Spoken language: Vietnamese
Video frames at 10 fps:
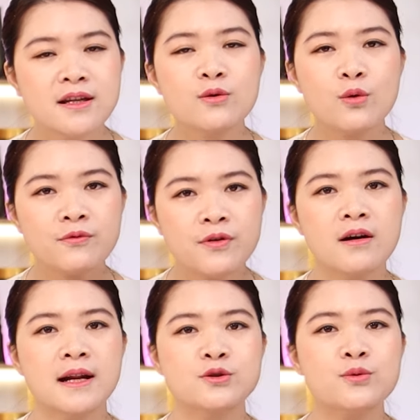nhưng cũng
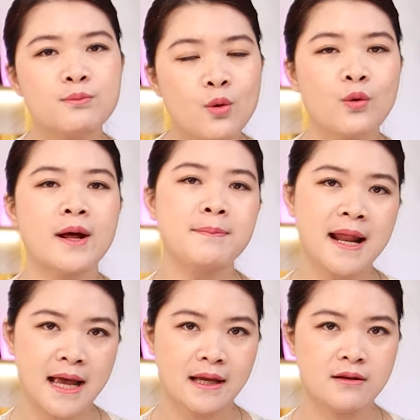vừa là giúp bù đắp
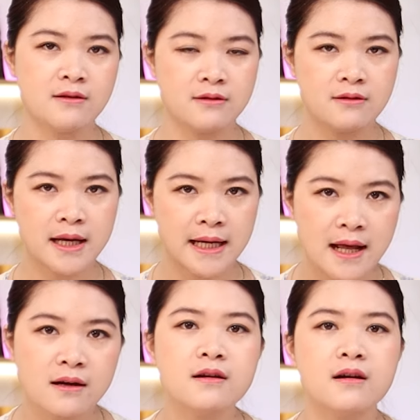lại được những cái
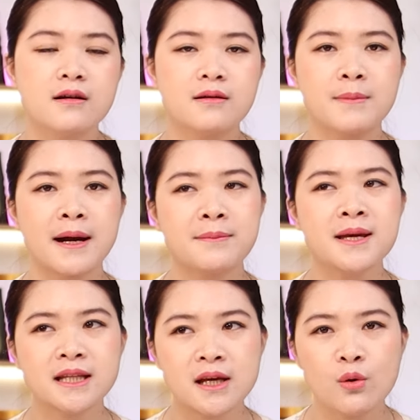năng lượng mà đã
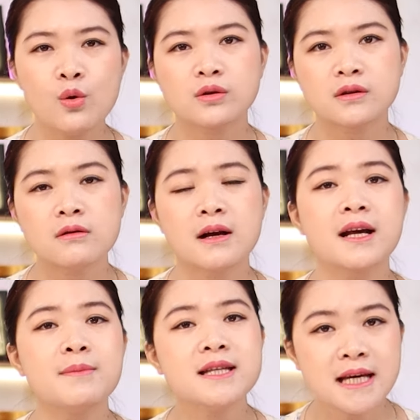bị thiếu hụt từ
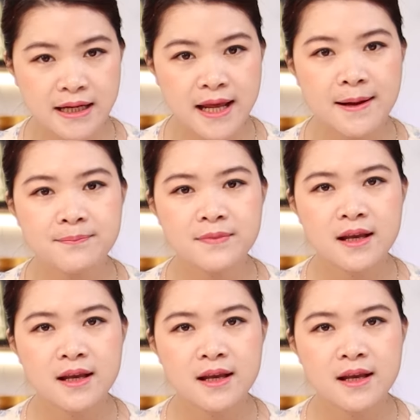các cái bữa chính đấy ạ.